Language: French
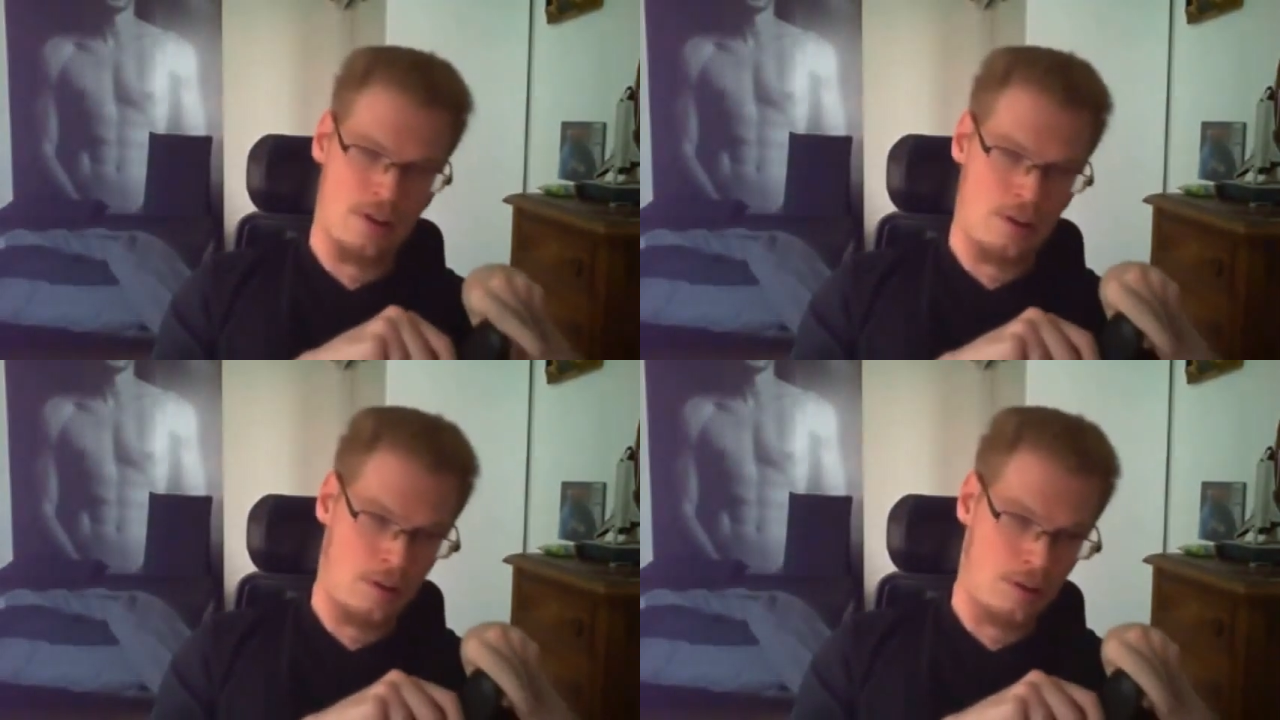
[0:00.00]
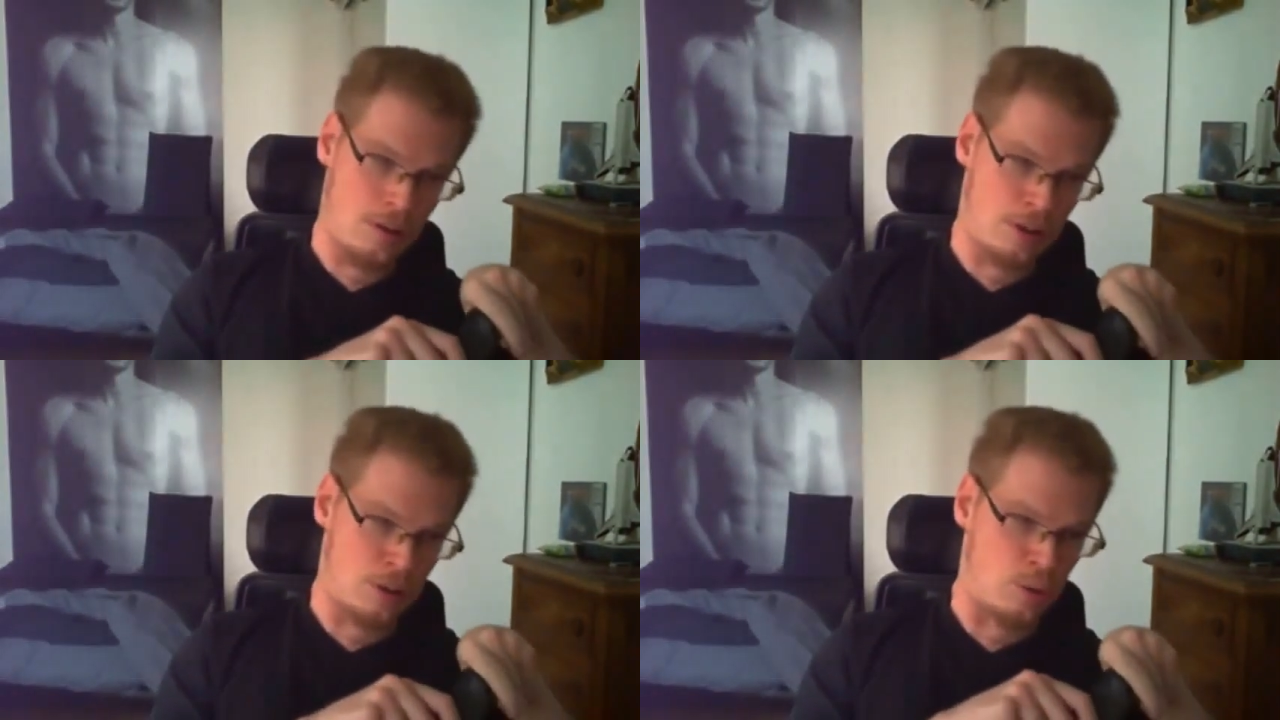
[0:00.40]
que moi,
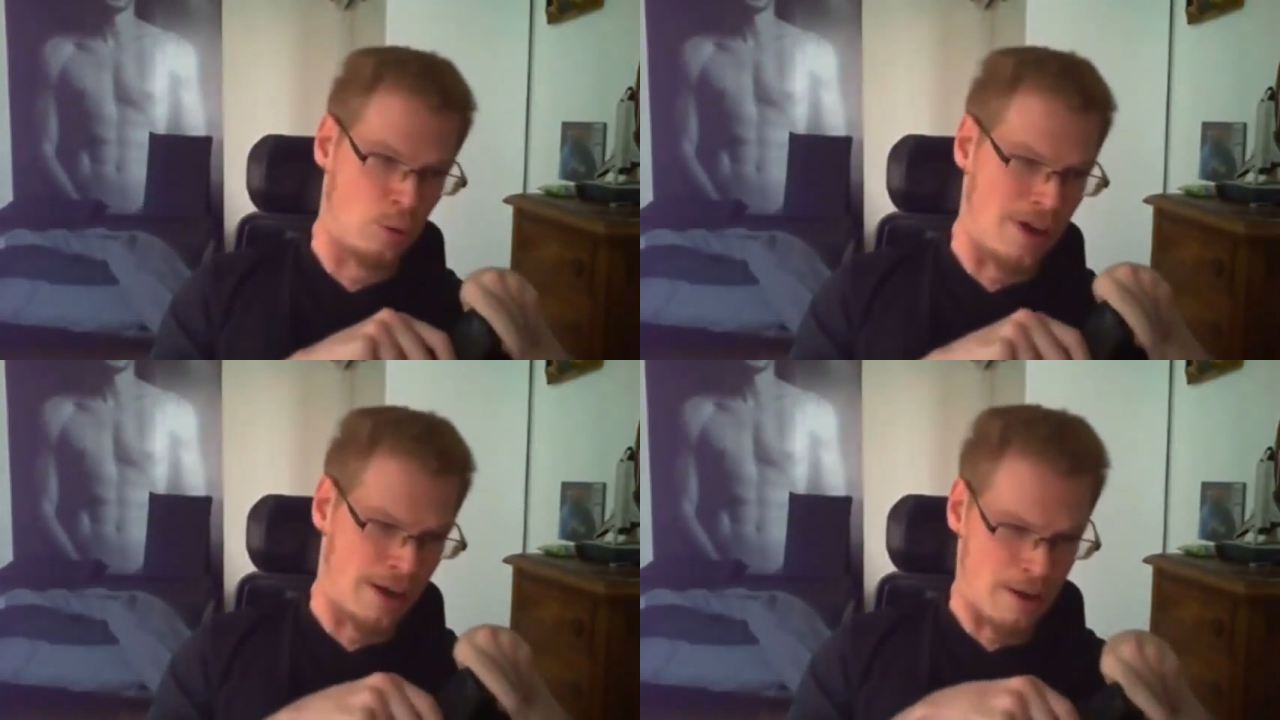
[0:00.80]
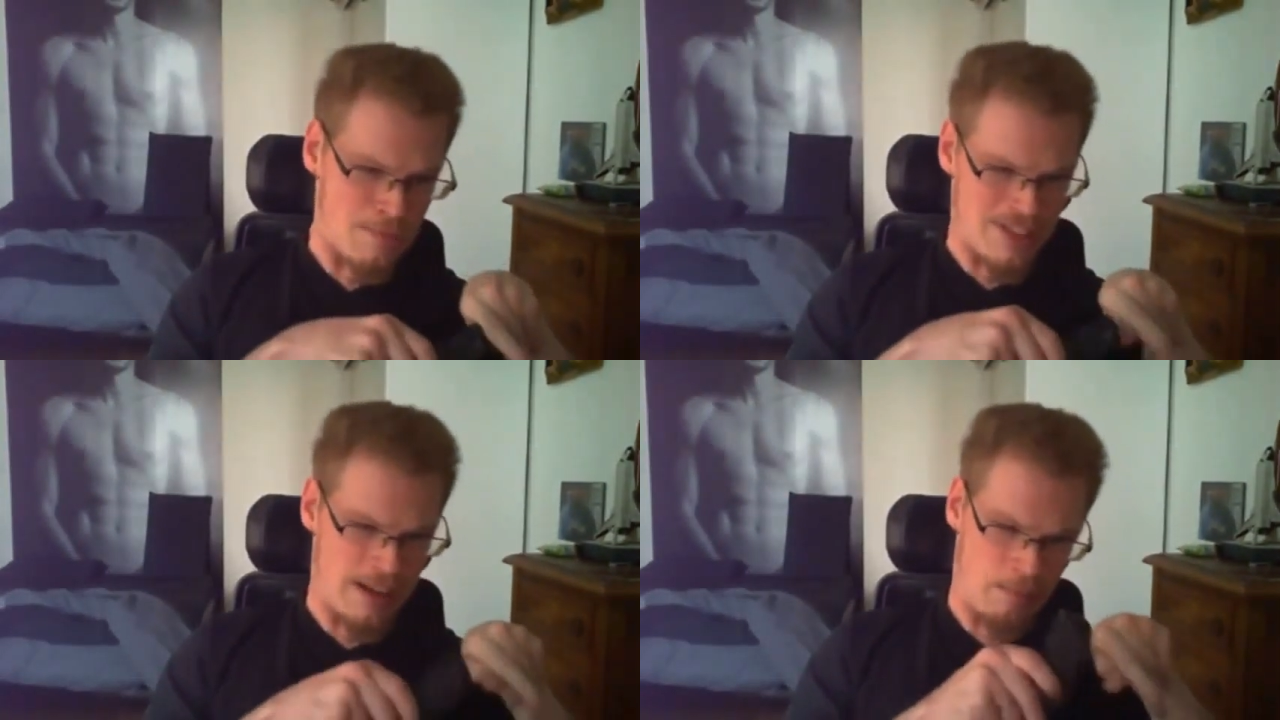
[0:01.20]
ça me gêne pas en
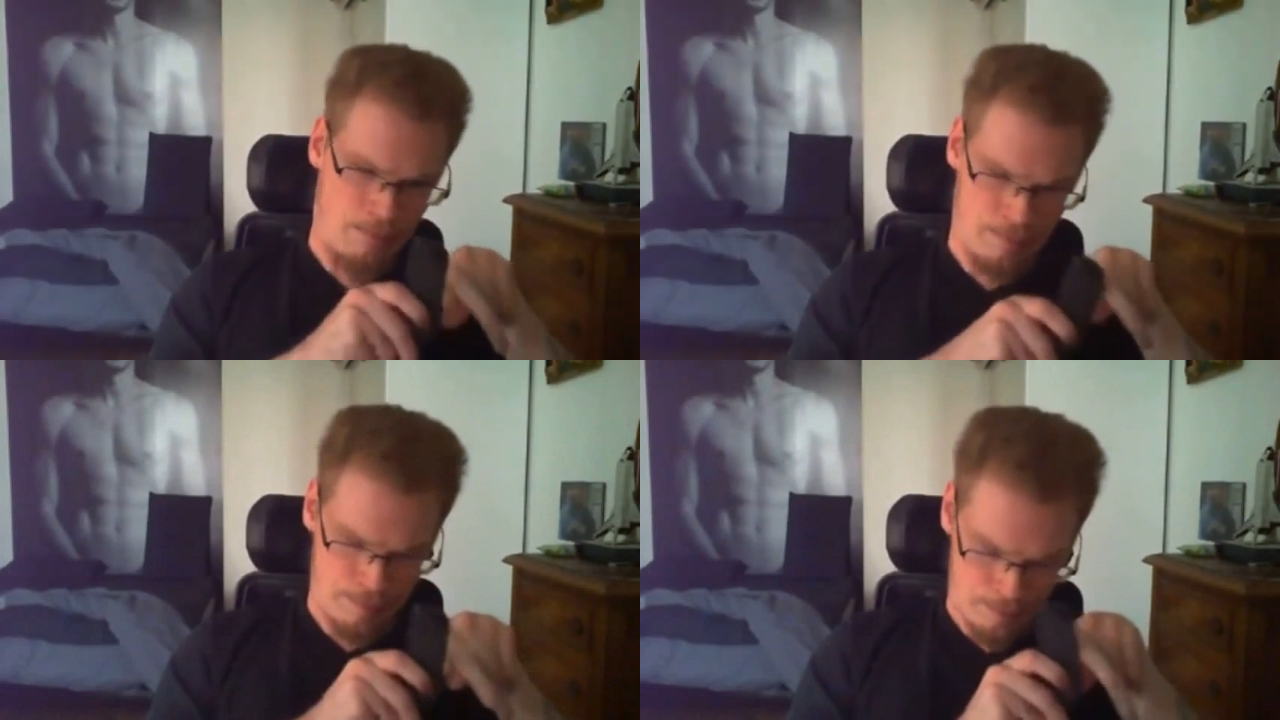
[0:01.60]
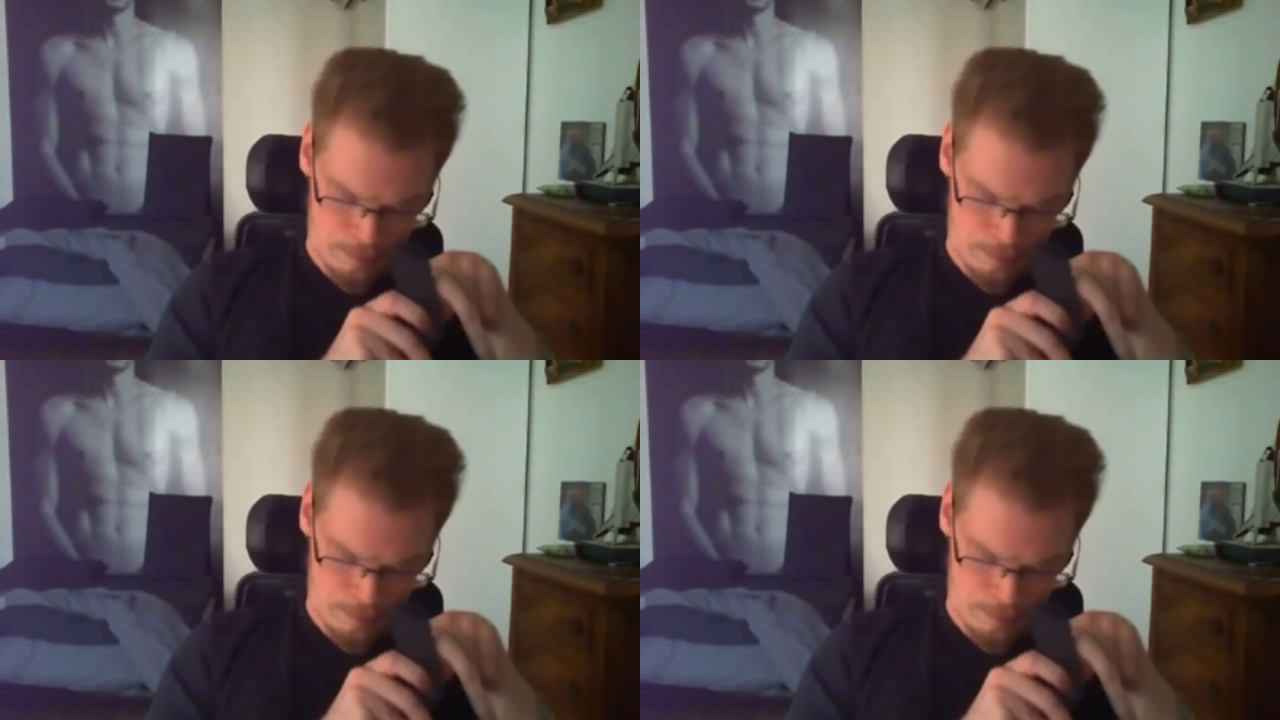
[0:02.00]
soi, mais comme